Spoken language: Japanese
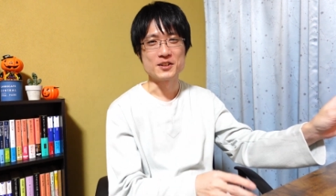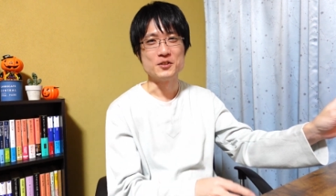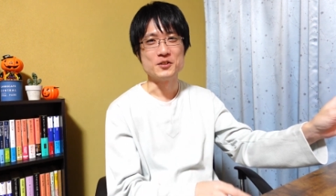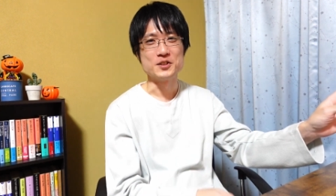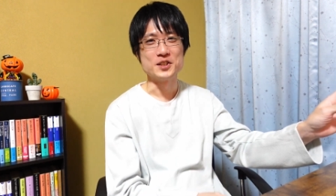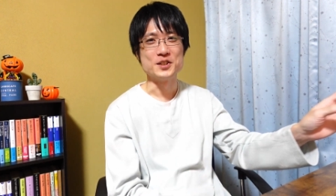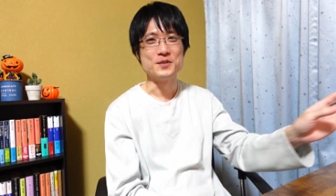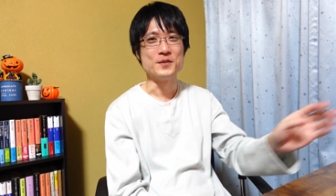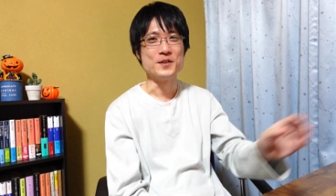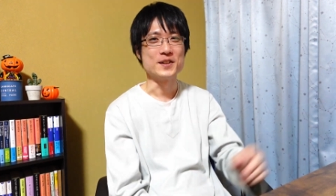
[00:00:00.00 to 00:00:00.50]
購
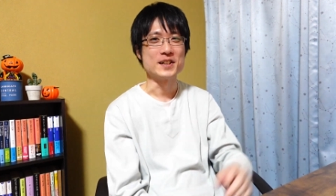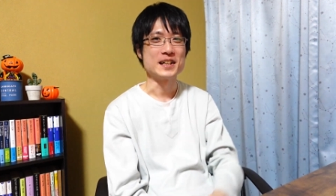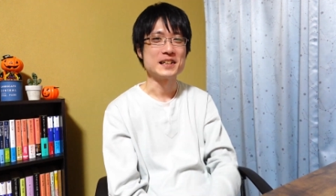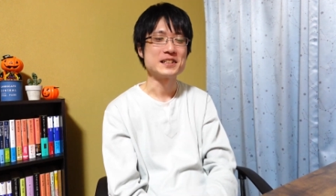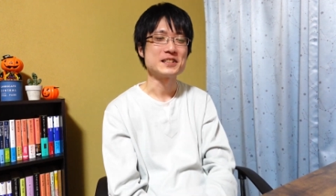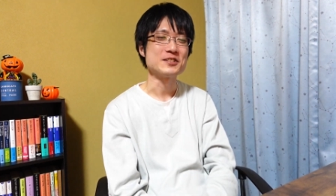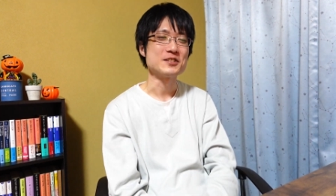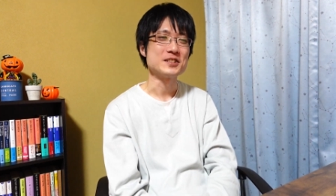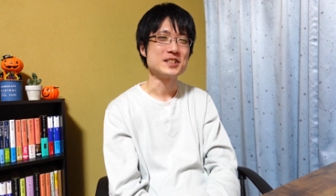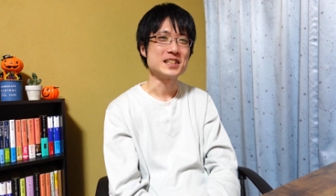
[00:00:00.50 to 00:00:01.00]
入本の
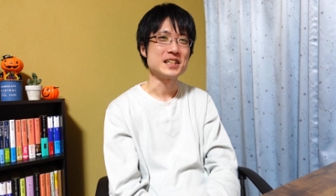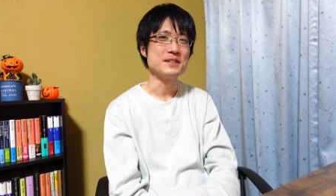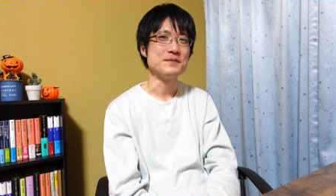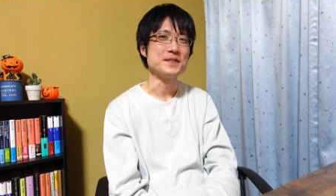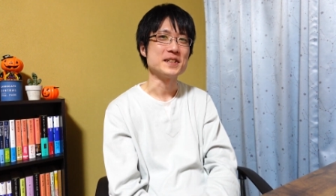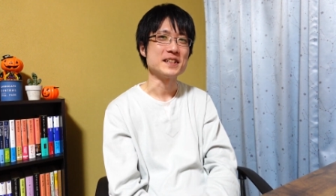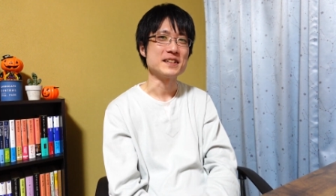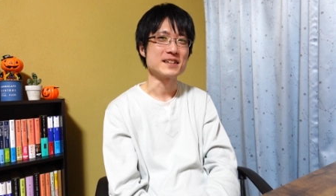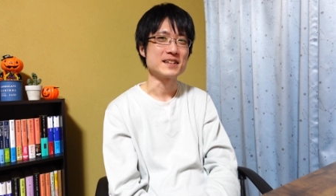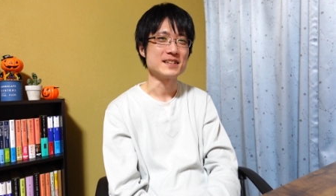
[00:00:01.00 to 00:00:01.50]
話をしたりみ
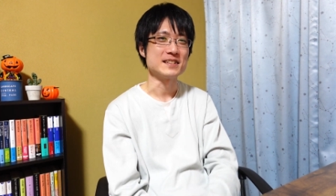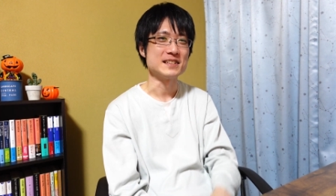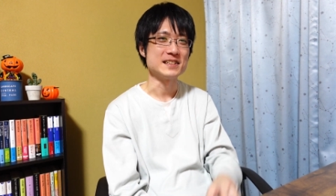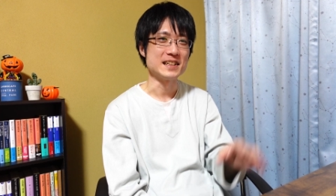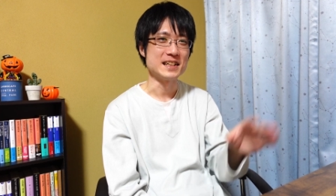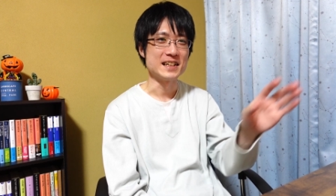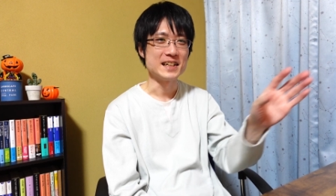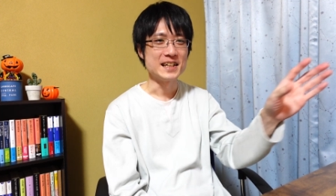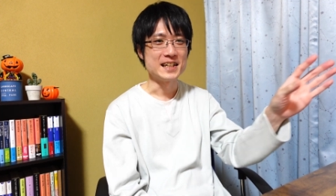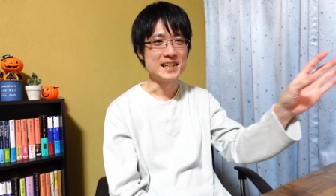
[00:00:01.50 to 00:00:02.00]
たいな感じで